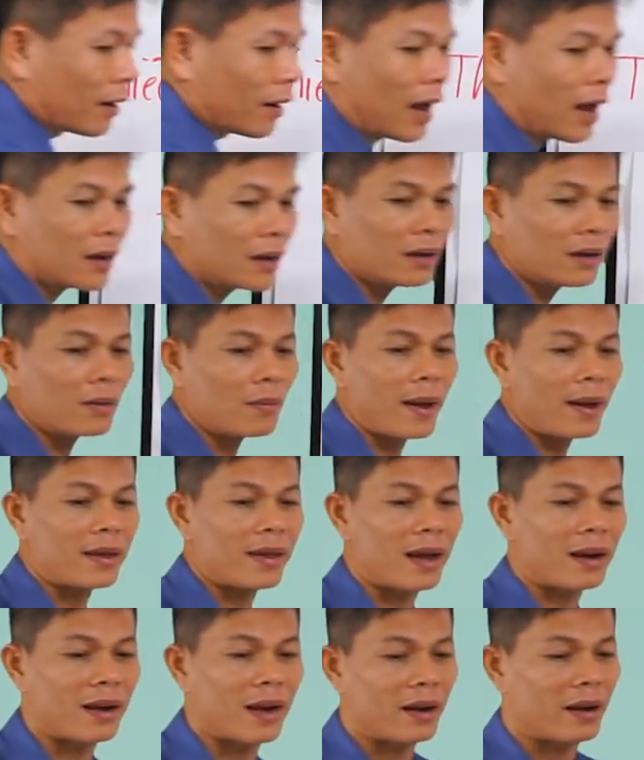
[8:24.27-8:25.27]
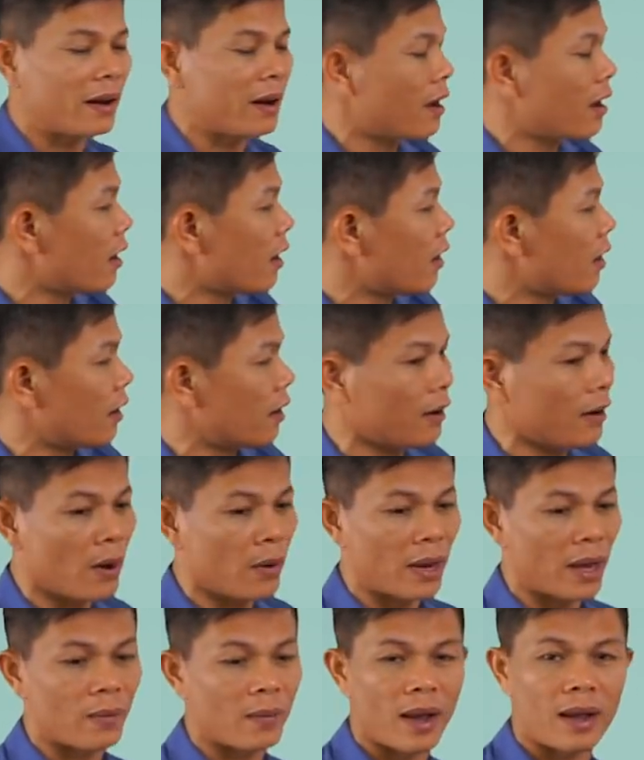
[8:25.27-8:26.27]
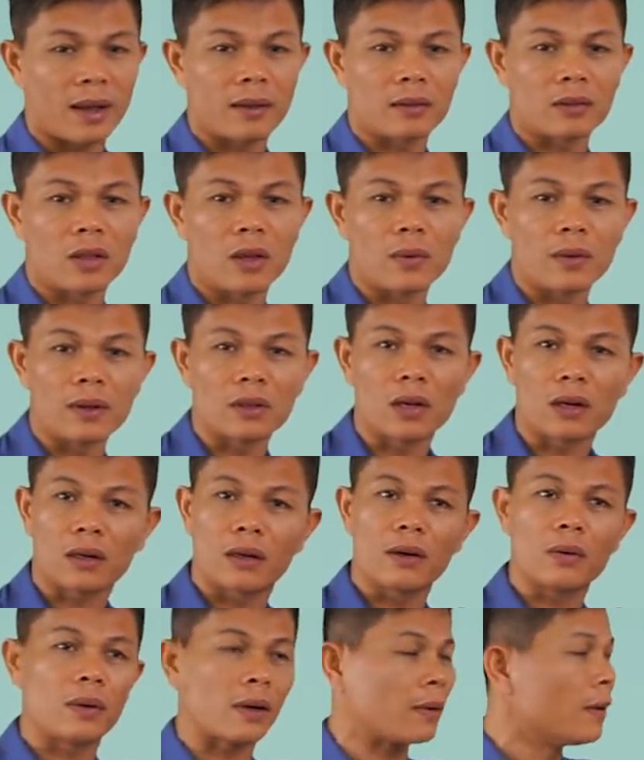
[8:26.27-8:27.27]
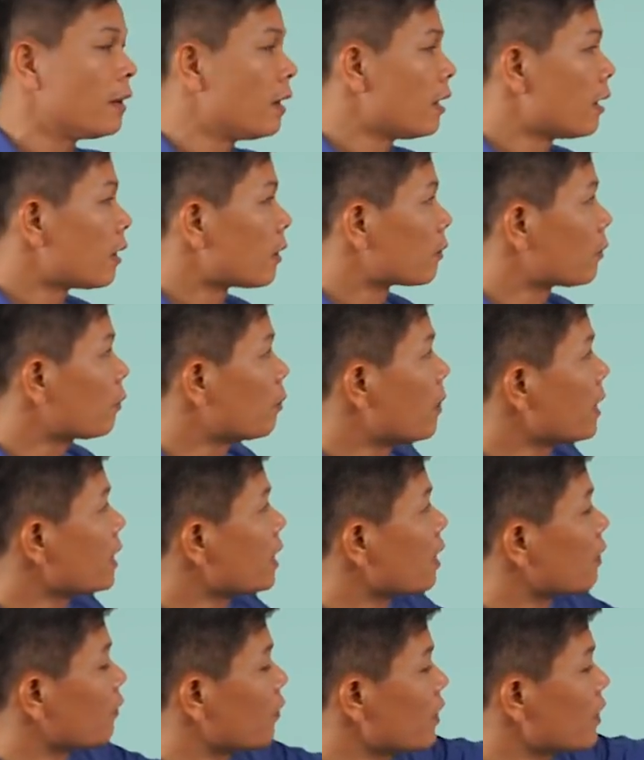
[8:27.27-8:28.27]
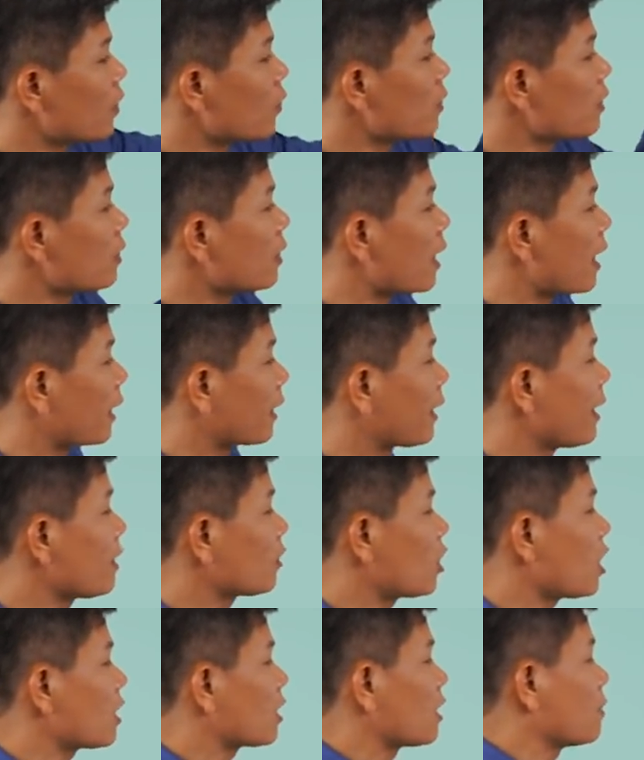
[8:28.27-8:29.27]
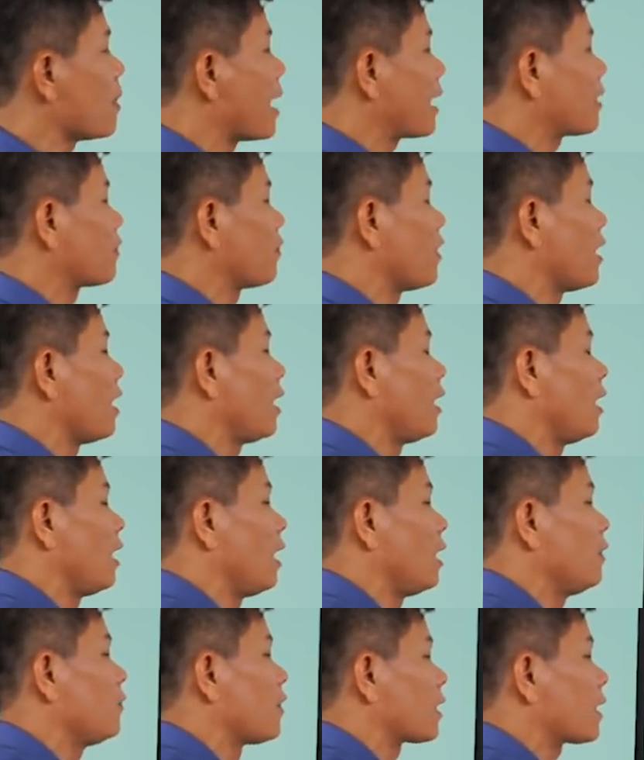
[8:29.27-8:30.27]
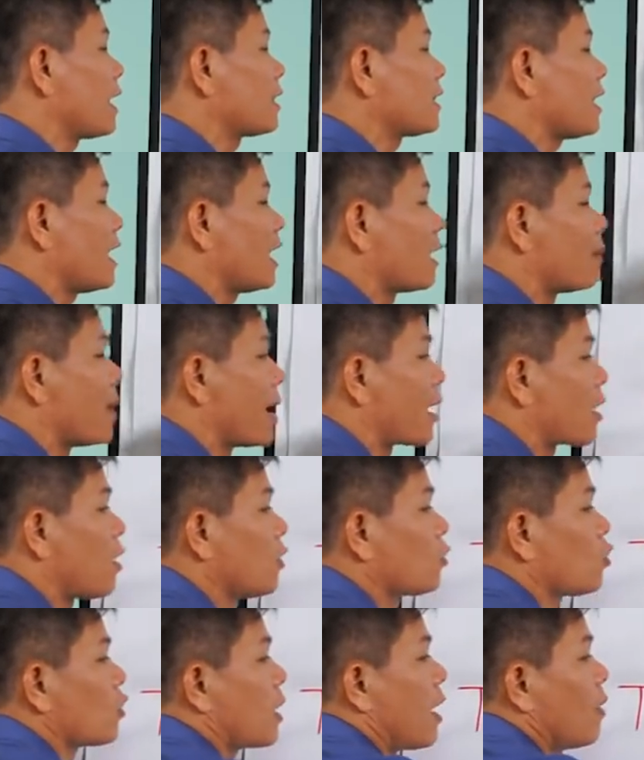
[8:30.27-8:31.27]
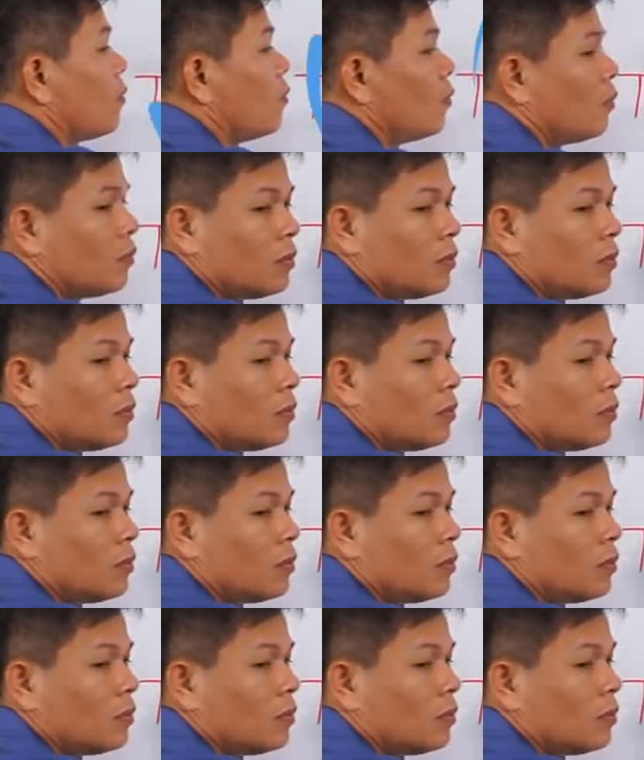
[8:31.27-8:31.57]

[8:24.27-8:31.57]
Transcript: Các bạn nhận ra điều này không ạ? Thiếu kiến thức, kiến thức. Bây giờ ví dụ như là kiến thức các bạn về lĩnh vực lái xe là bằng con số 0.